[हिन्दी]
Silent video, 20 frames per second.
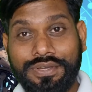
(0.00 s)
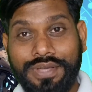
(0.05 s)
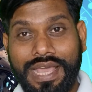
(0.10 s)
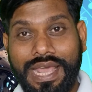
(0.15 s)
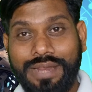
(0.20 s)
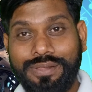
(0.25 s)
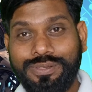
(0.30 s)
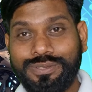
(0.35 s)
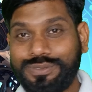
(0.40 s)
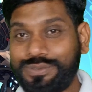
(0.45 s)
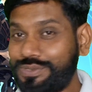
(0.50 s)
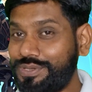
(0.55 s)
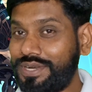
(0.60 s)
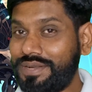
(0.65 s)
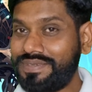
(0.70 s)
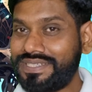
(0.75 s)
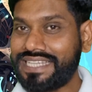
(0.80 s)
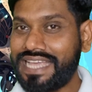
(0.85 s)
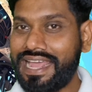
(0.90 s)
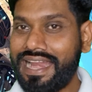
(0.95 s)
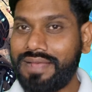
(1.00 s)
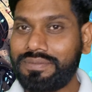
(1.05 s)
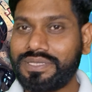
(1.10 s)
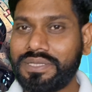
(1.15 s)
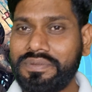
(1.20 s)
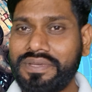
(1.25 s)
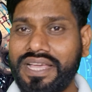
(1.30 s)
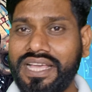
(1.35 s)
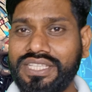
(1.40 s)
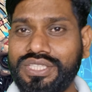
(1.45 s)
तो हेलो दोस्तों नमस्कार
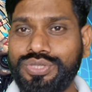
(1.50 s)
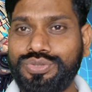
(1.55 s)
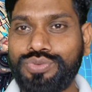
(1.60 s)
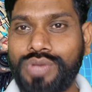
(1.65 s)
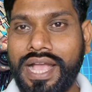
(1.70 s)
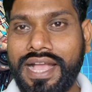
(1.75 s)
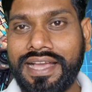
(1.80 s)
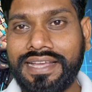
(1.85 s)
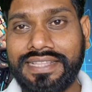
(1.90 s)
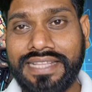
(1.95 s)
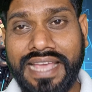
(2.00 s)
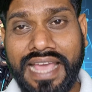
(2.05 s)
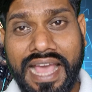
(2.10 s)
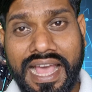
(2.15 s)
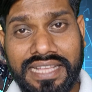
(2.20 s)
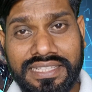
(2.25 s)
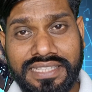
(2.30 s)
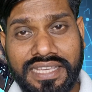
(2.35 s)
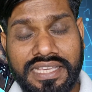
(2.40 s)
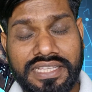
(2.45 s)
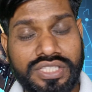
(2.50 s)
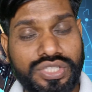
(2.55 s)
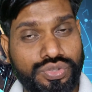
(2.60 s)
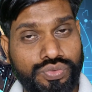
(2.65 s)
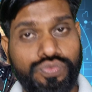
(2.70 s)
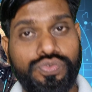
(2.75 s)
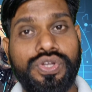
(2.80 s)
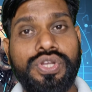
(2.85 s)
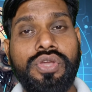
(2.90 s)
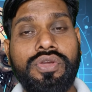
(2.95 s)
आप सभी का स्वागत है आज के
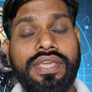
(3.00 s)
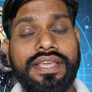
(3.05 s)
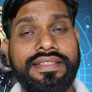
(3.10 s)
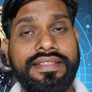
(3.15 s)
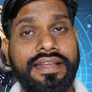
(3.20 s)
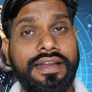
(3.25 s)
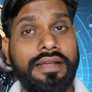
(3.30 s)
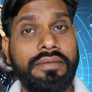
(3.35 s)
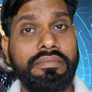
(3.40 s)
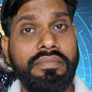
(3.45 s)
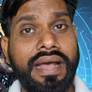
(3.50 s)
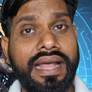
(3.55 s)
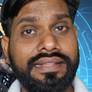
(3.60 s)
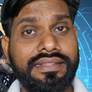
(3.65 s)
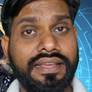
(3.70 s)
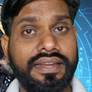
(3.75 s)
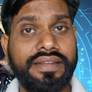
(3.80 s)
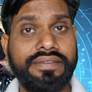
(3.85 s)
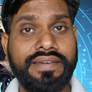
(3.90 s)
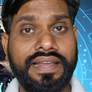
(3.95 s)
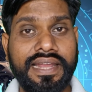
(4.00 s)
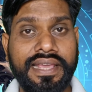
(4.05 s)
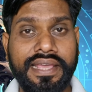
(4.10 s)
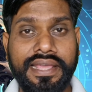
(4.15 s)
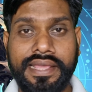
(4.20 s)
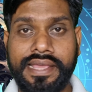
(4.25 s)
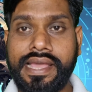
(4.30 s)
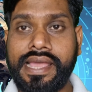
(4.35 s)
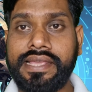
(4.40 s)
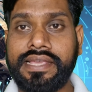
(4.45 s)
इस वीडियो के अंदर हम बात करने वाले
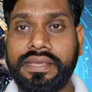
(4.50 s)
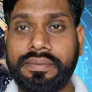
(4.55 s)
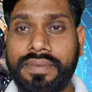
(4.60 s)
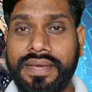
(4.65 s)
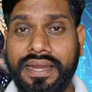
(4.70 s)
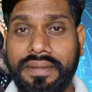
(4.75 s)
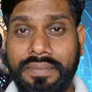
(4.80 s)
हैं एआई के